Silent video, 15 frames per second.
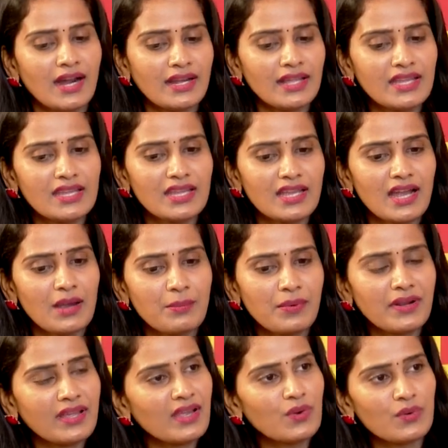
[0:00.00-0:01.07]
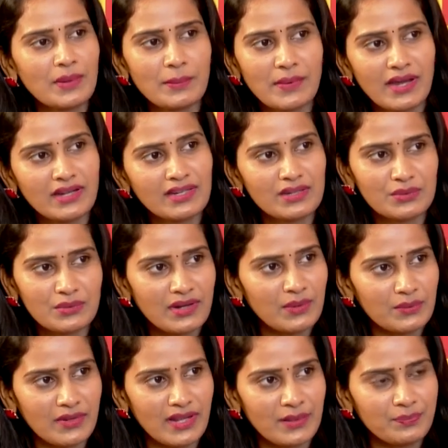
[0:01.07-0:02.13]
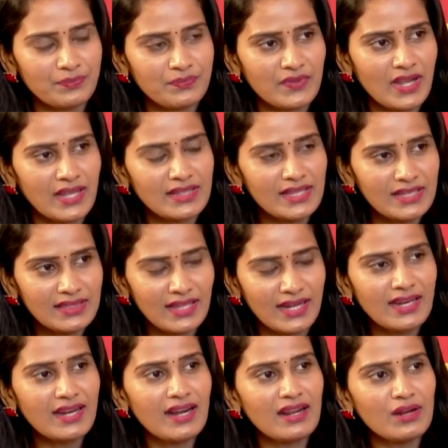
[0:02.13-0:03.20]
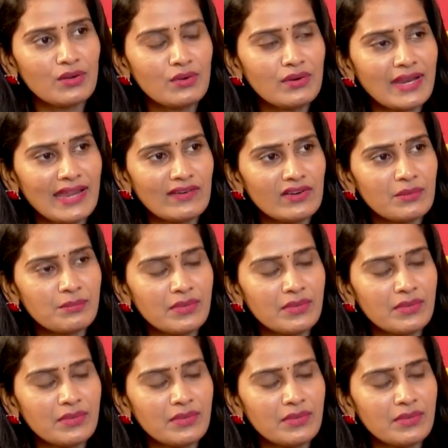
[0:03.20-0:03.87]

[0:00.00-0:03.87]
అంటే అప్పటికే కొన్ని పార్టీలు కూడా ఉన్నాయి అయితే తెలంగాణలో కేవలం